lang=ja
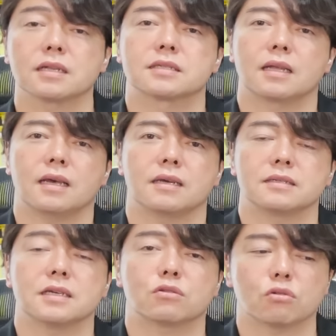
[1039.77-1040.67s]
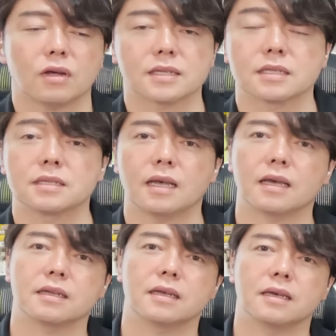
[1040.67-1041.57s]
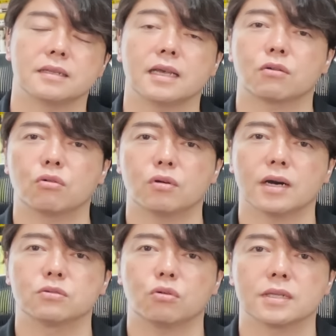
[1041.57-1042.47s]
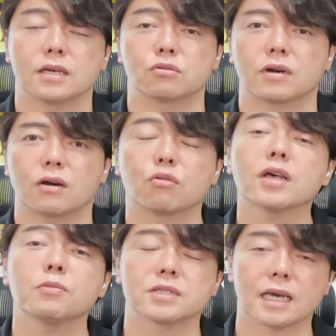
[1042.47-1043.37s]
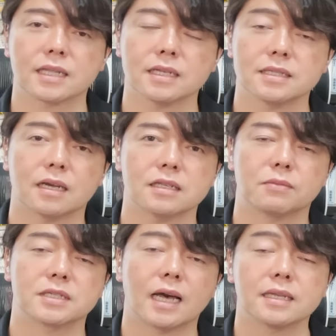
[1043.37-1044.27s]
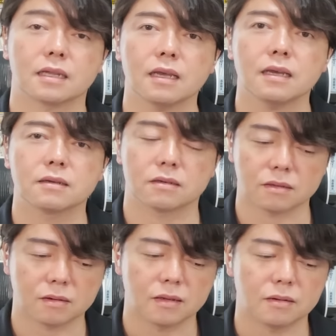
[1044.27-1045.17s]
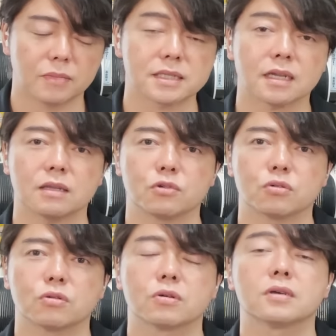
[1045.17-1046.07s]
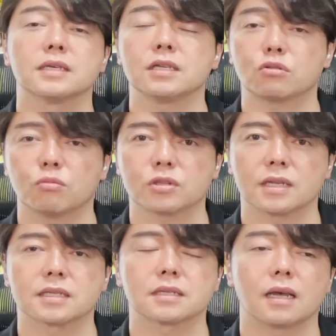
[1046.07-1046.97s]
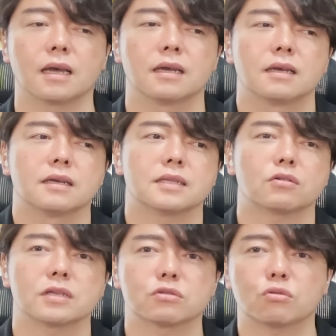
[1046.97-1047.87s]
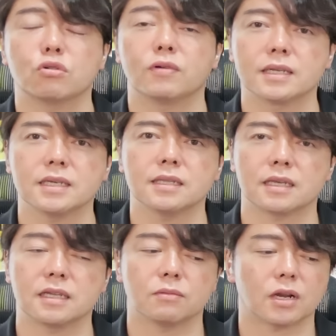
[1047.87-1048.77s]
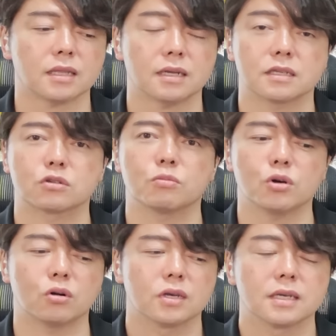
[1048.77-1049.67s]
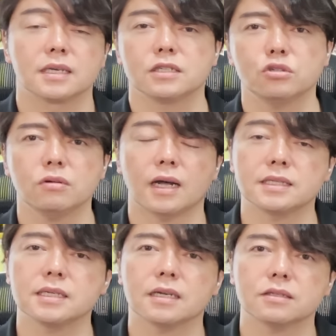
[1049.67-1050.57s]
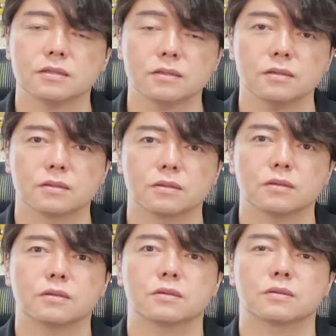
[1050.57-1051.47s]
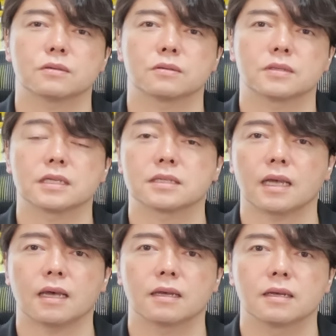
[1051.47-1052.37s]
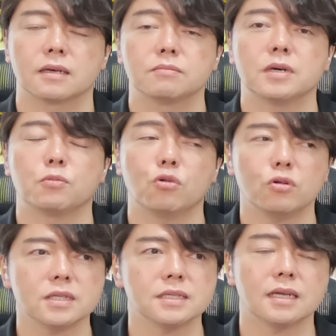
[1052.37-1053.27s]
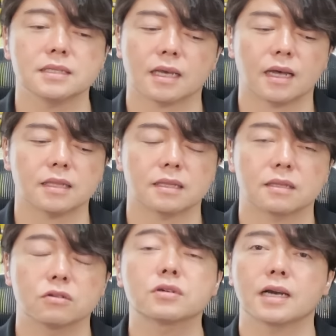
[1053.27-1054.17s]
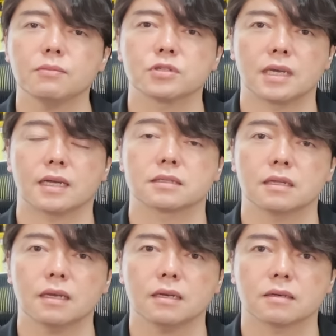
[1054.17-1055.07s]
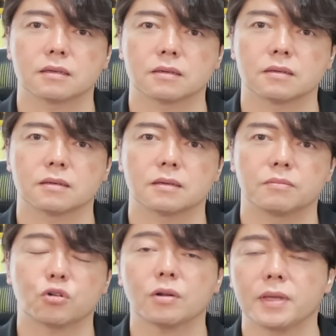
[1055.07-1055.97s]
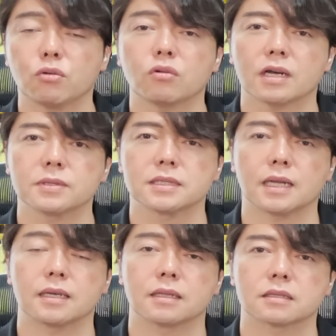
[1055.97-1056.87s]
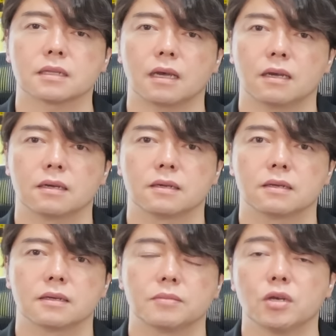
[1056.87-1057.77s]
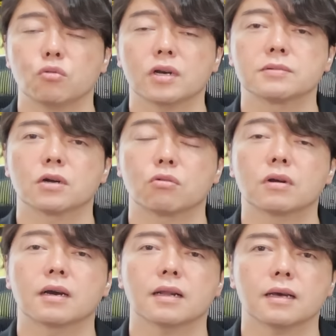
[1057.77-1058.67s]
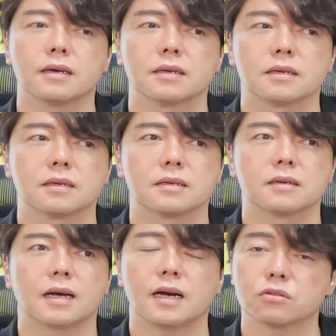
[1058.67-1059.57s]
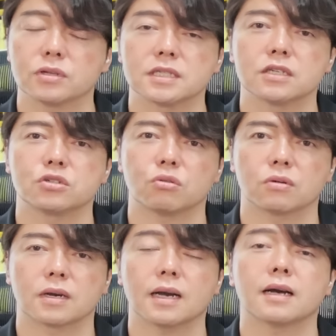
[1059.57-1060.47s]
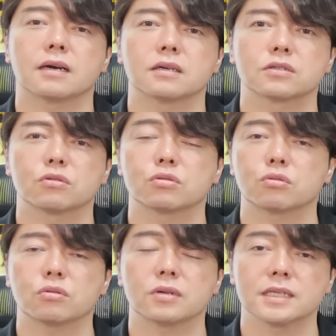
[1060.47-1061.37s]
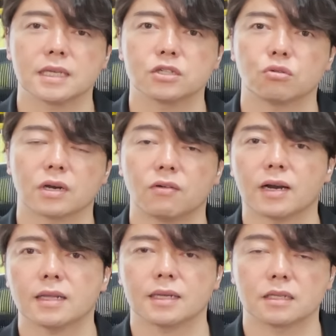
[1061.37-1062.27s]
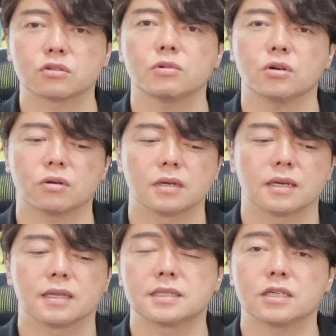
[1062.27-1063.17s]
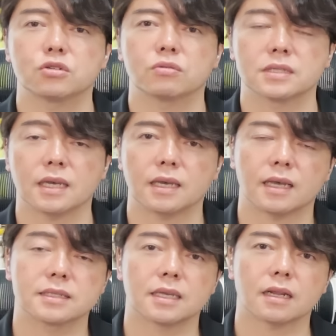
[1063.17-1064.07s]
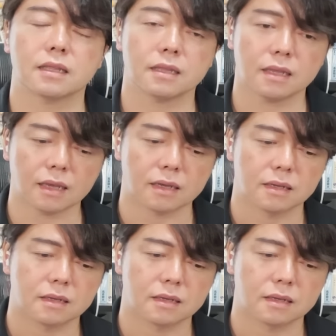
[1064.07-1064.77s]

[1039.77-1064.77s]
はですね、じゃあどのような形で、え年後半動いていくのか、これはもう先出して話してました。あえてね、うん、間違ってもいいと思ってですね。なので、そこを割り切って聞いてもらいたいんですけども、一応8月ですね、まあ、もう一段下げあるかもしれないですね。うん、これ、米国株次第ですね。米国株がここからハードリセッションかソフトリセッションかわかんないですけど、リセッション宣言されて、